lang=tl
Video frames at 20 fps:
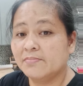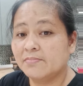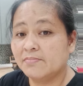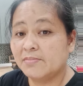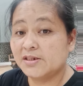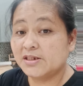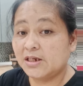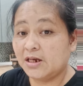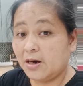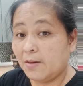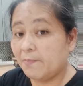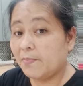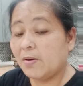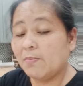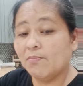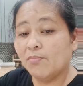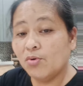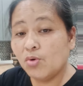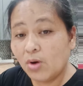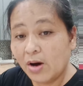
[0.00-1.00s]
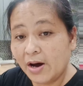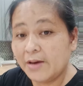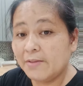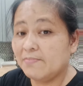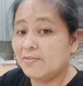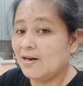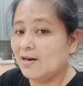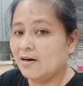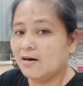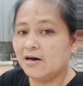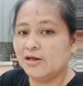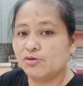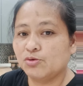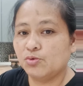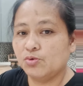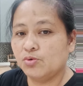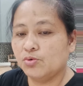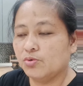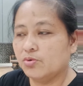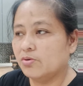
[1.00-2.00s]
masarap ang buhay bilang
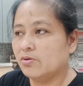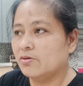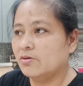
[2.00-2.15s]
katulong.